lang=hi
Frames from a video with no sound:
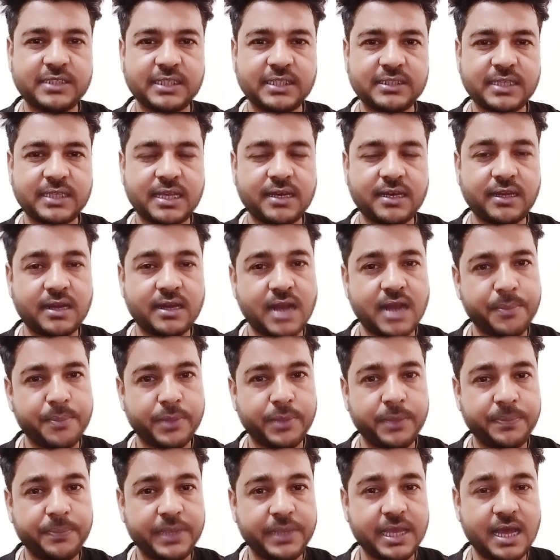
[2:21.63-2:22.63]
चांसेज़ हैं अगर
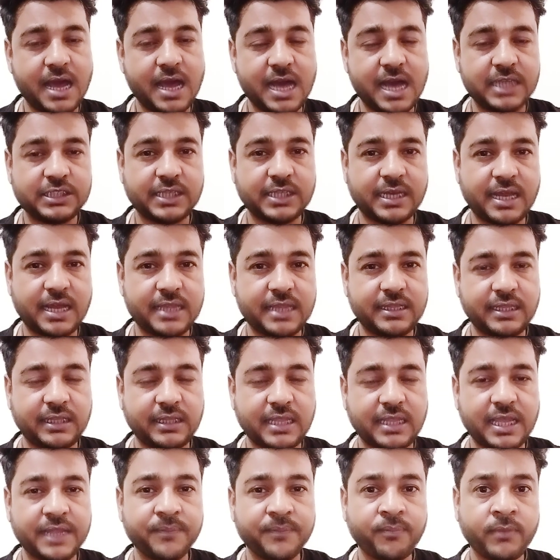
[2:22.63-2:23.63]
नामेबिया आज हरा
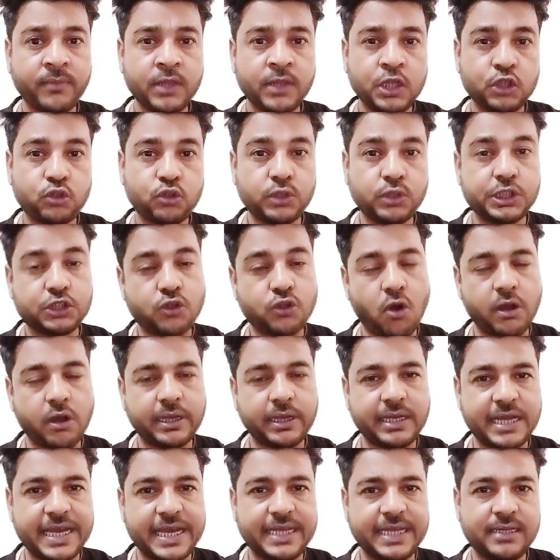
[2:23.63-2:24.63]
देता है तो
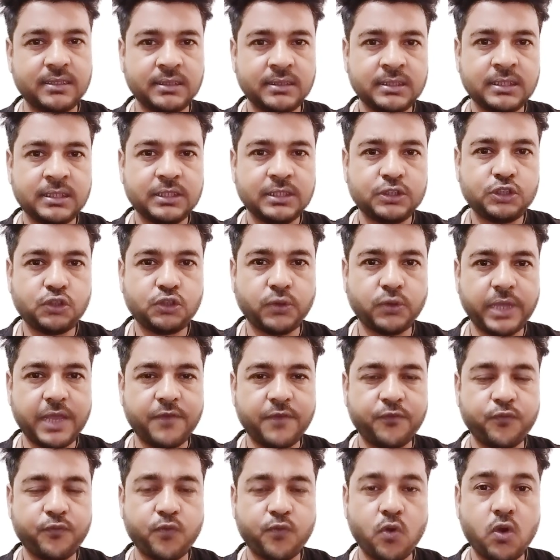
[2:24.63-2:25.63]
स्कॉटलैंड जो
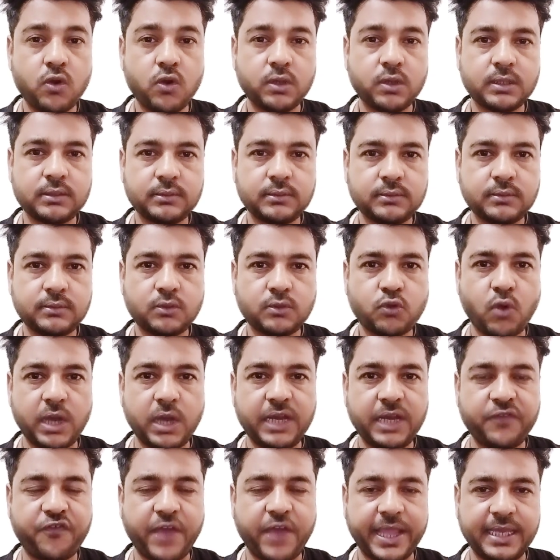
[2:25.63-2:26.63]
है वो
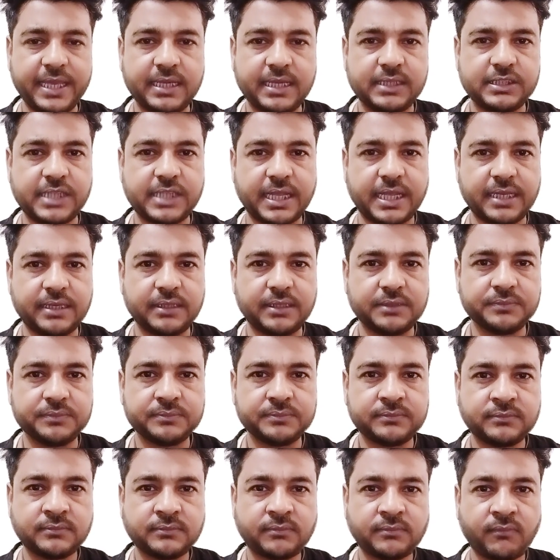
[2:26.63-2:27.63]
क्वालिफाई कर जाएगा
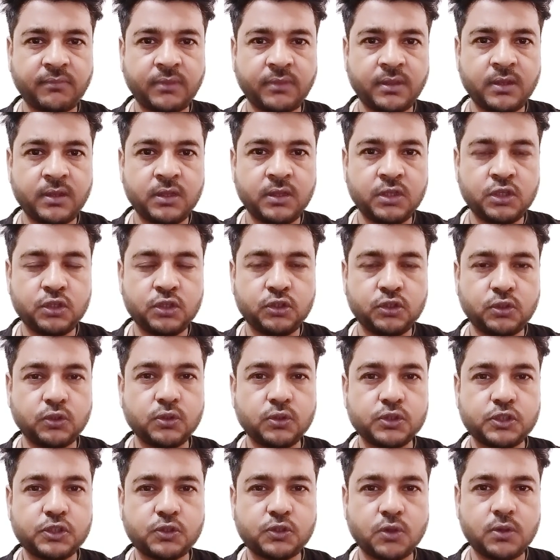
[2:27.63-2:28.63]

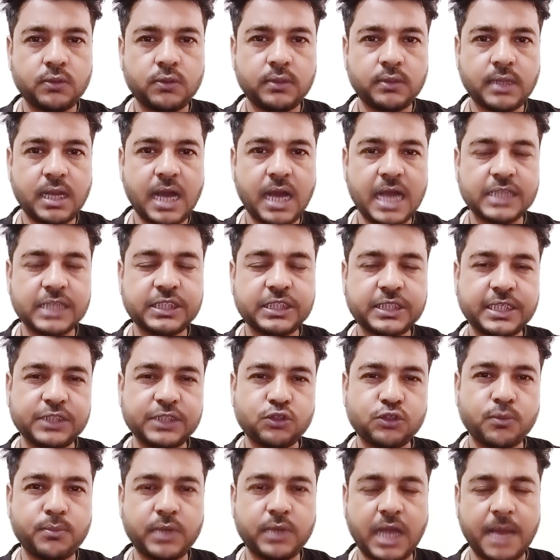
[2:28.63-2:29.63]
तो दोस्तों आज
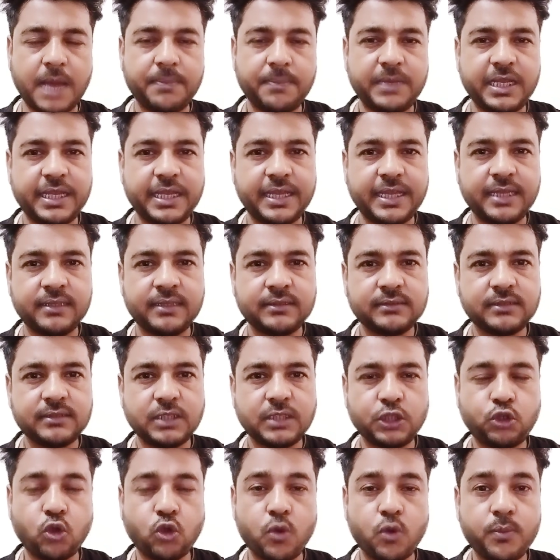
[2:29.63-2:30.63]
के जो मुकाबले
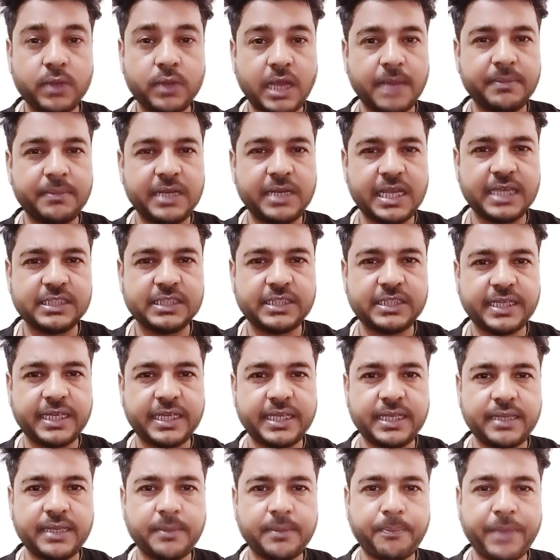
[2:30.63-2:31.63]
हैं दो मुकाबले आज
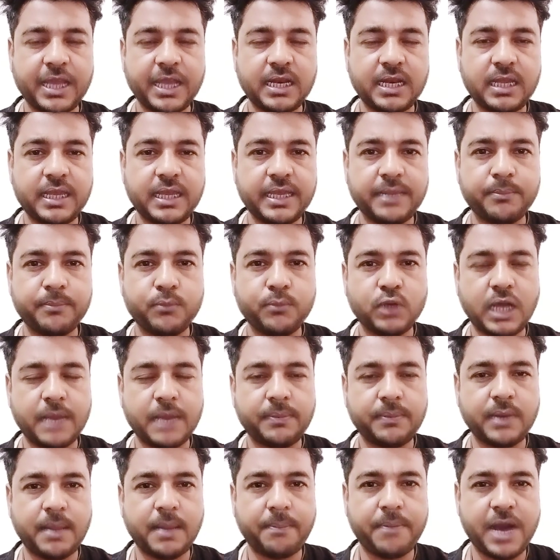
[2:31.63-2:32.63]
हैं पहला है
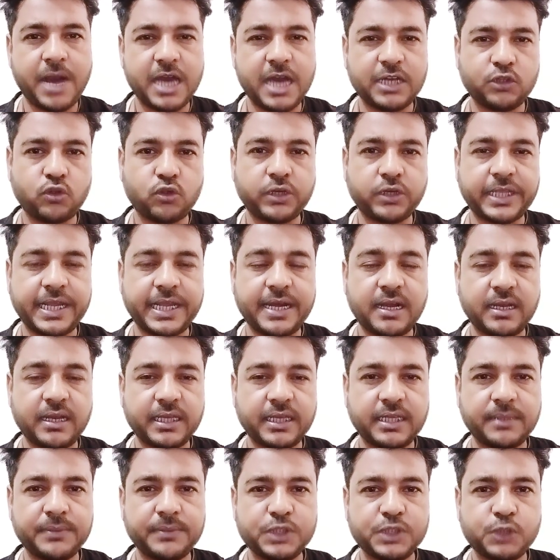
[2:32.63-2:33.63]
मुकाबला भारत और
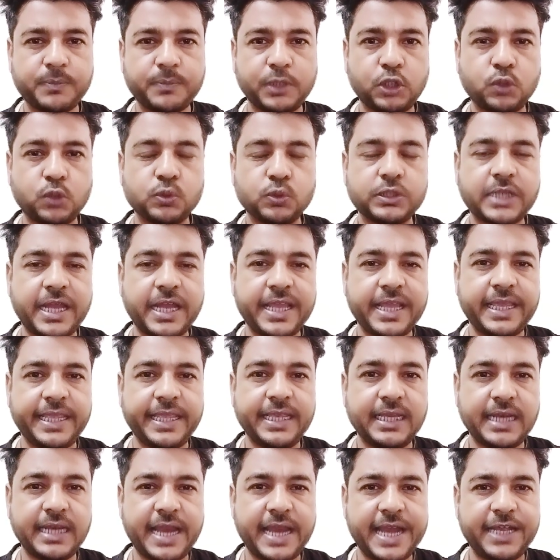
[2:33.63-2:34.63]
कनाडा के बीच में दूसरा है
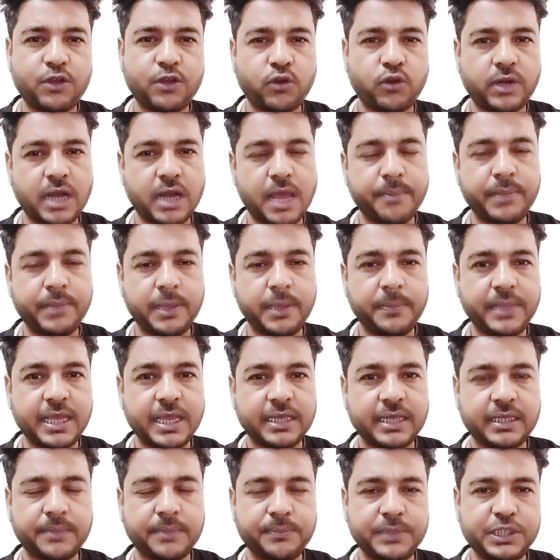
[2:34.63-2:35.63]
इंग्लैंड और
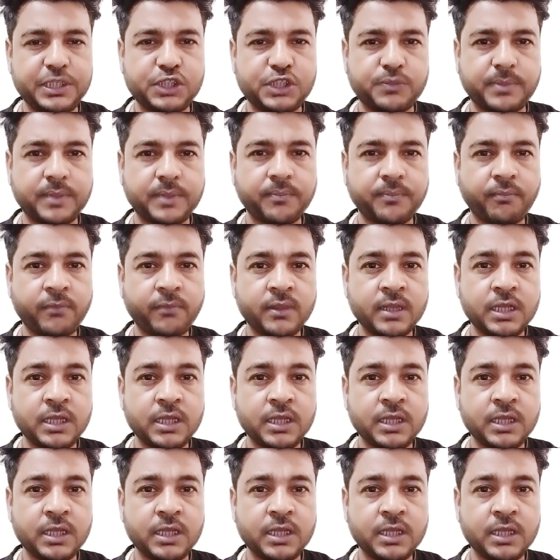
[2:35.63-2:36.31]
नामीबिया के बीच में